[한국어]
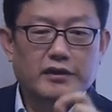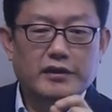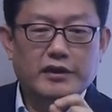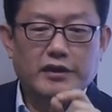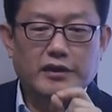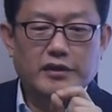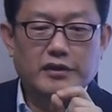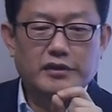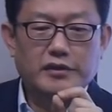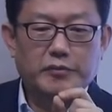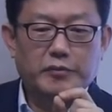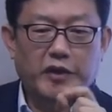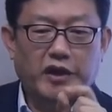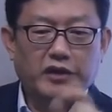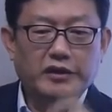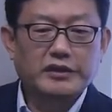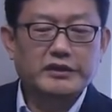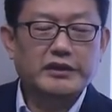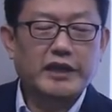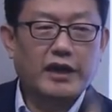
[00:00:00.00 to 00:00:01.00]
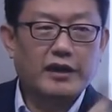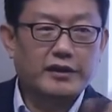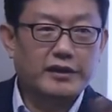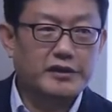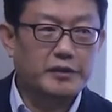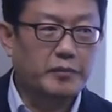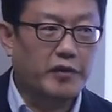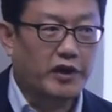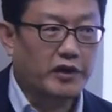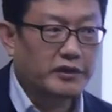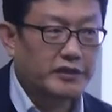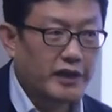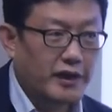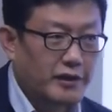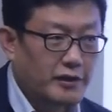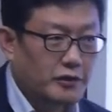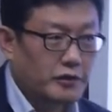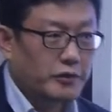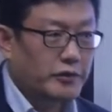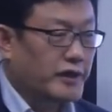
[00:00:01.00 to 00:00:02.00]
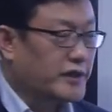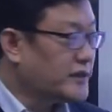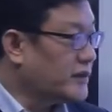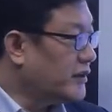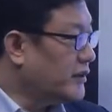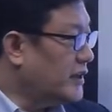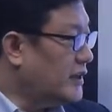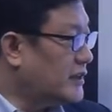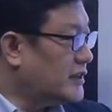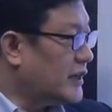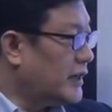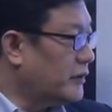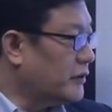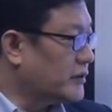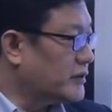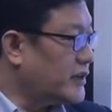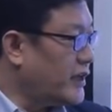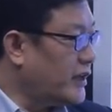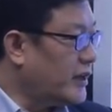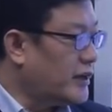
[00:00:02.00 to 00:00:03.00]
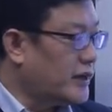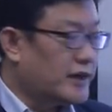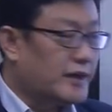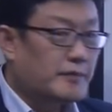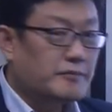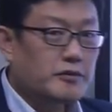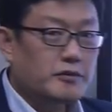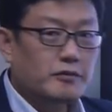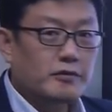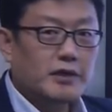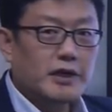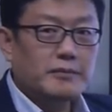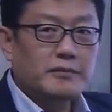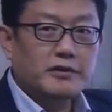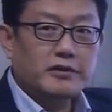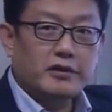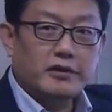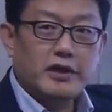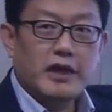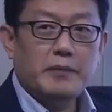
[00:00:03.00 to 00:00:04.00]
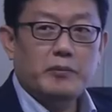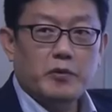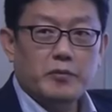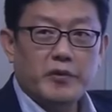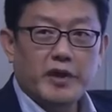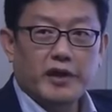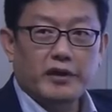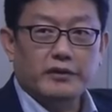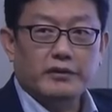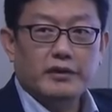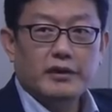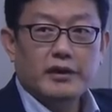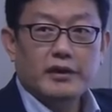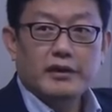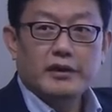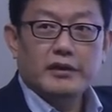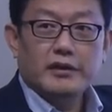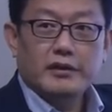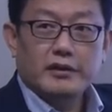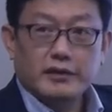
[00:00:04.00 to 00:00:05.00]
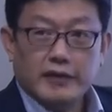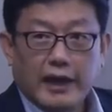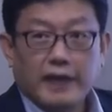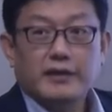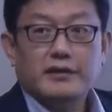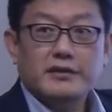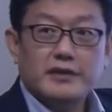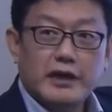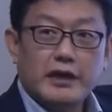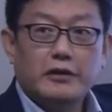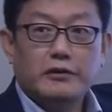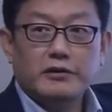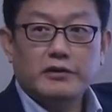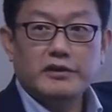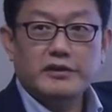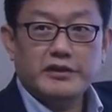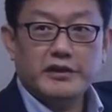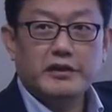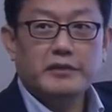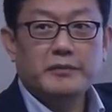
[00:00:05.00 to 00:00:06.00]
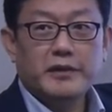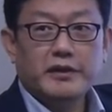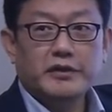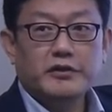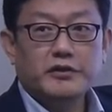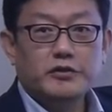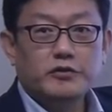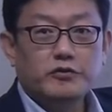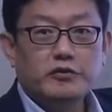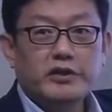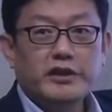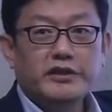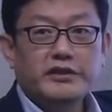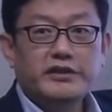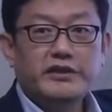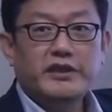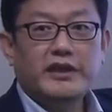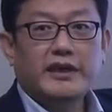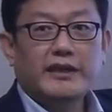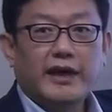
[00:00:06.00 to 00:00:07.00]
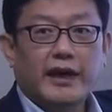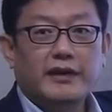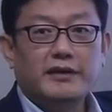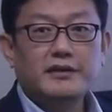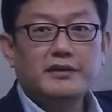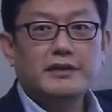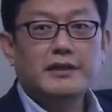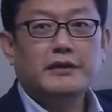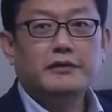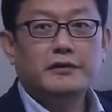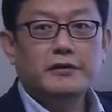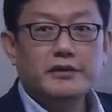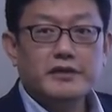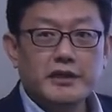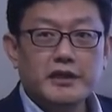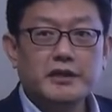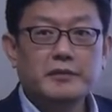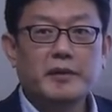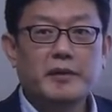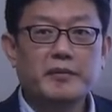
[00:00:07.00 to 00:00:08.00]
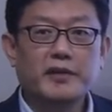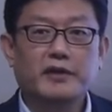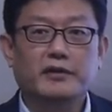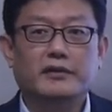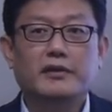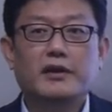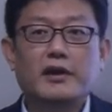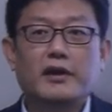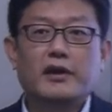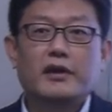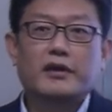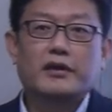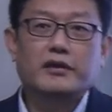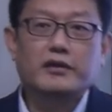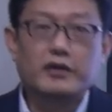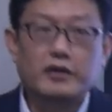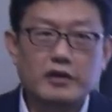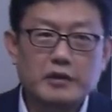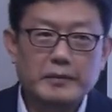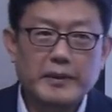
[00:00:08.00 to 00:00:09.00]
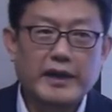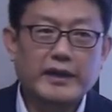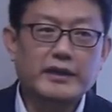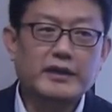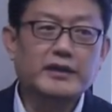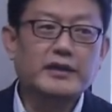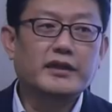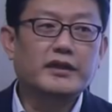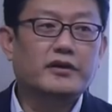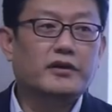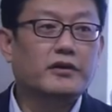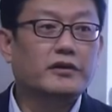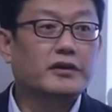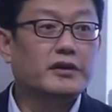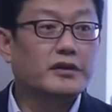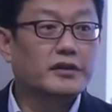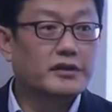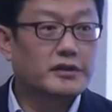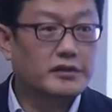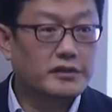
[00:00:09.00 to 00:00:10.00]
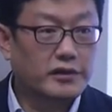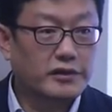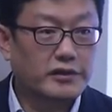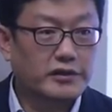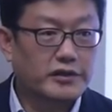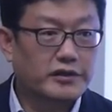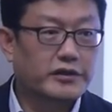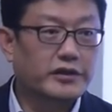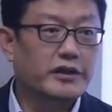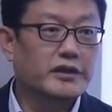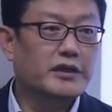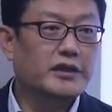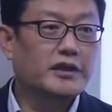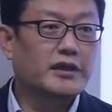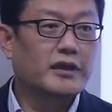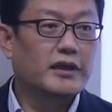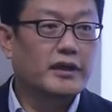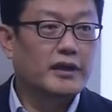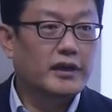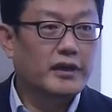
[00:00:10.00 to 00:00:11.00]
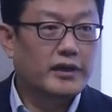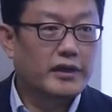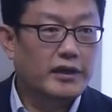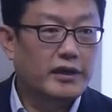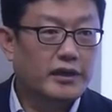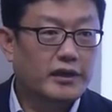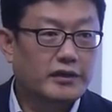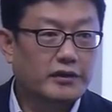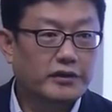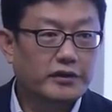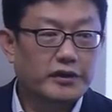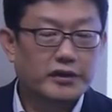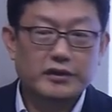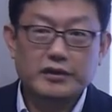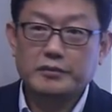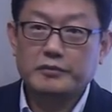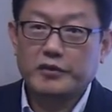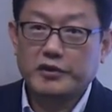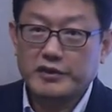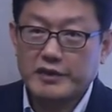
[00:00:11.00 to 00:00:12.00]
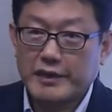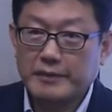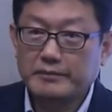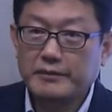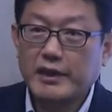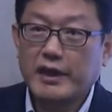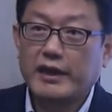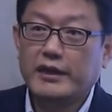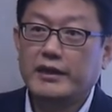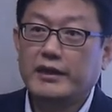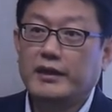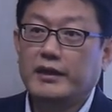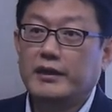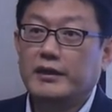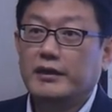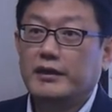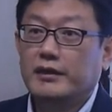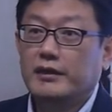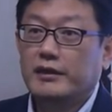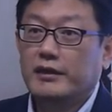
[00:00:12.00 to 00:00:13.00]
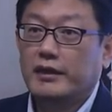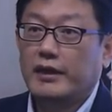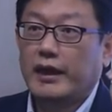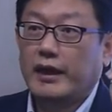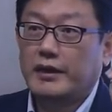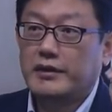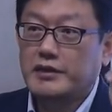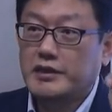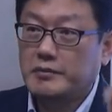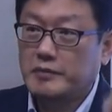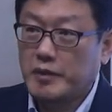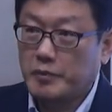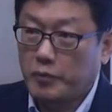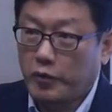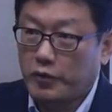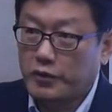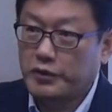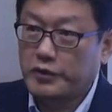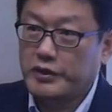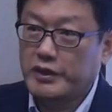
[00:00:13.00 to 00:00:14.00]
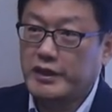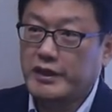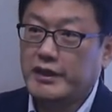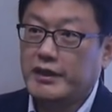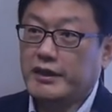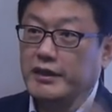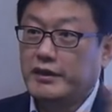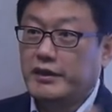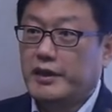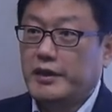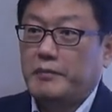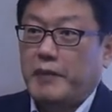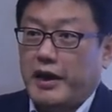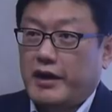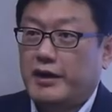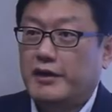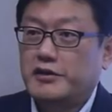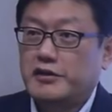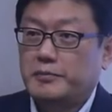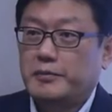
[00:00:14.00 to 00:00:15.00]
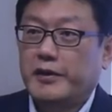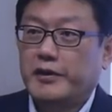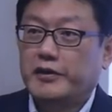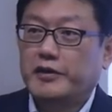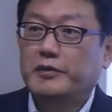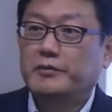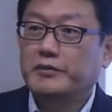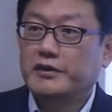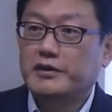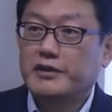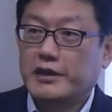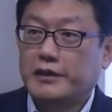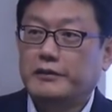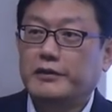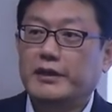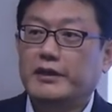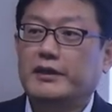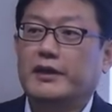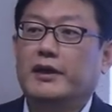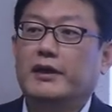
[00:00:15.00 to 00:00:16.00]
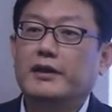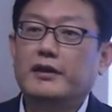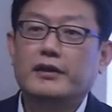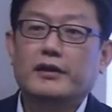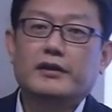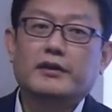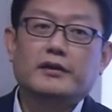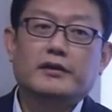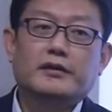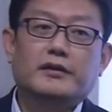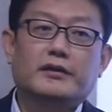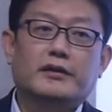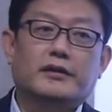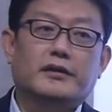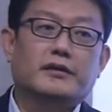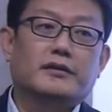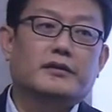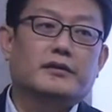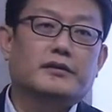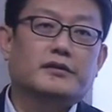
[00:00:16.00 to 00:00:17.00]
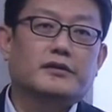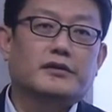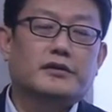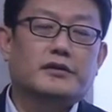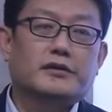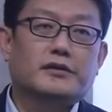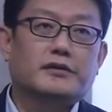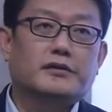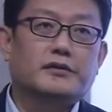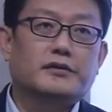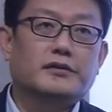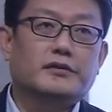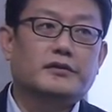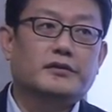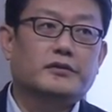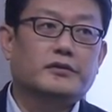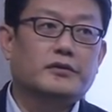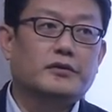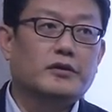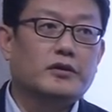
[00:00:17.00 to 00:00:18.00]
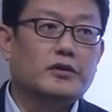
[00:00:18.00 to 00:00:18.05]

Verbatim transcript: 이 명상에서 명상을 통해서 이차원 생각, 감정, 오감을 떠나보면 다른 차원을 체험하는 거죠. 우리 의식이 다른 차원을 체험하면 열반이니 거기를 성령이니 예, 거기는 뭐 참나니 양심의 본원이니 이렇게 말할 수밖에 없는 차원이 있다. 그